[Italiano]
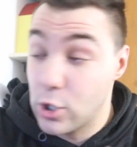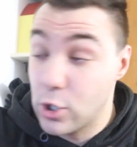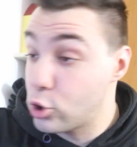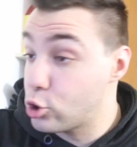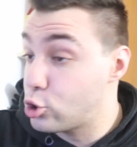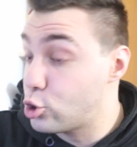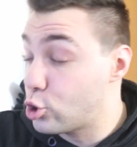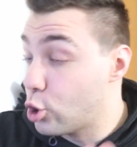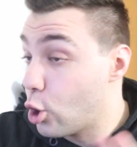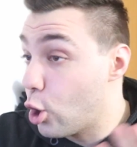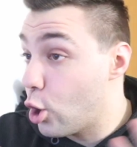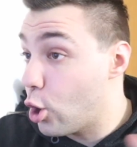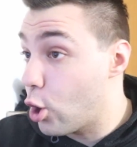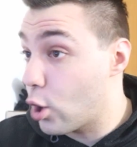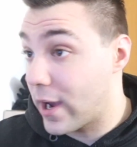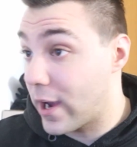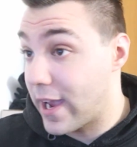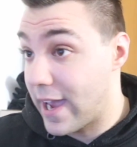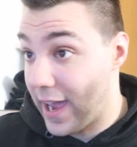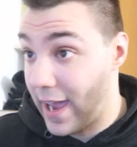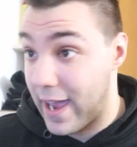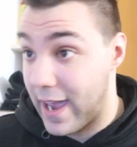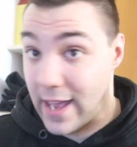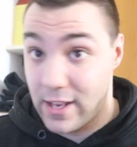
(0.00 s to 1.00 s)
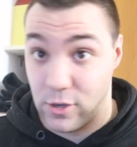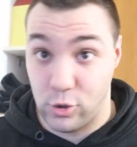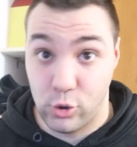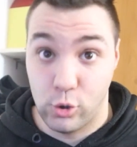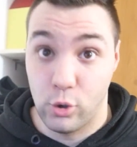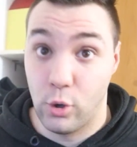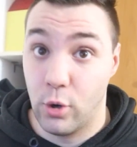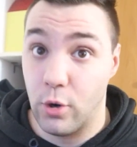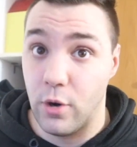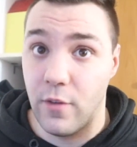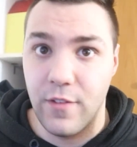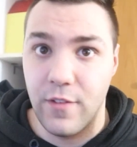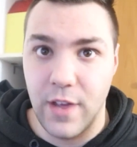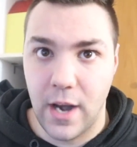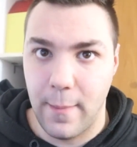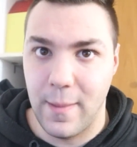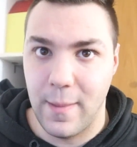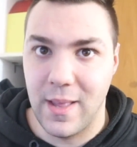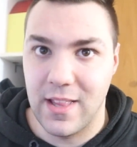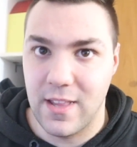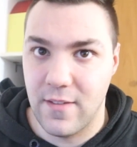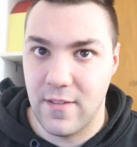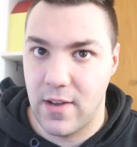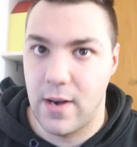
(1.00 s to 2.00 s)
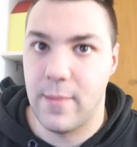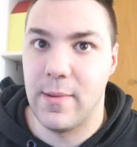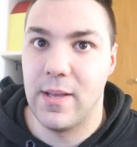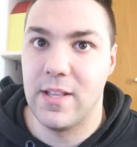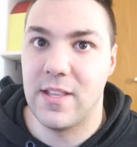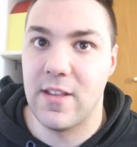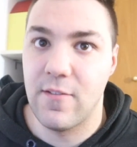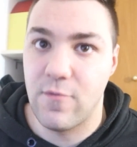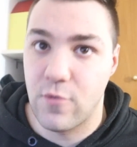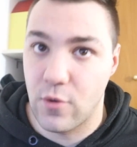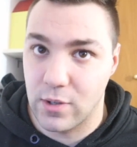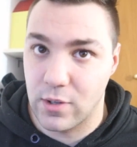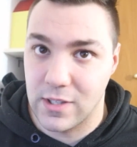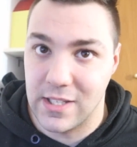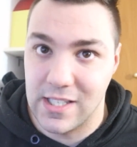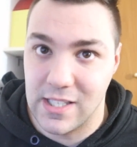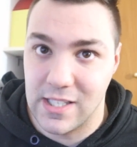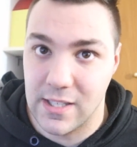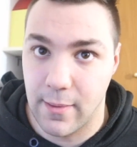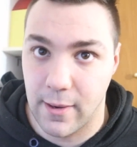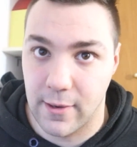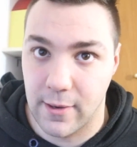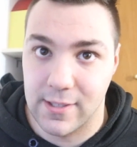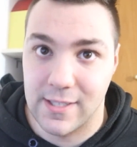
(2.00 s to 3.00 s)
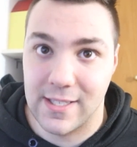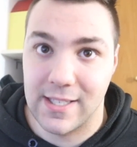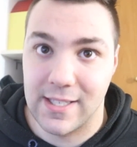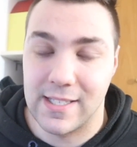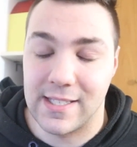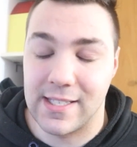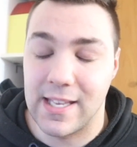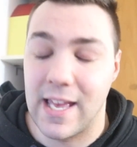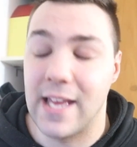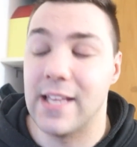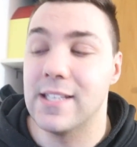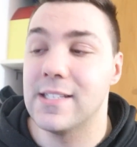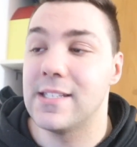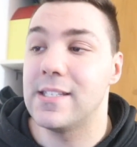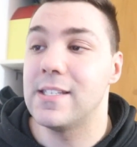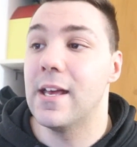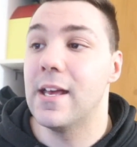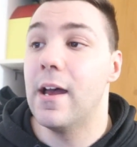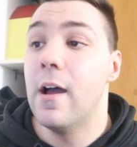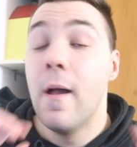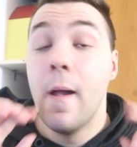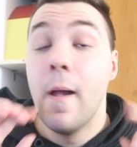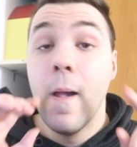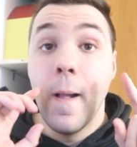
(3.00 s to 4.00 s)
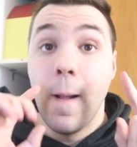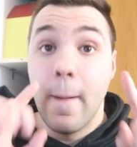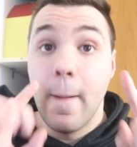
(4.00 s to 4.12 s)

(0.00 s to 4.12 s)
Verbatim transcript: Vi dico solo che sono veramente veramente fortissime queste sense.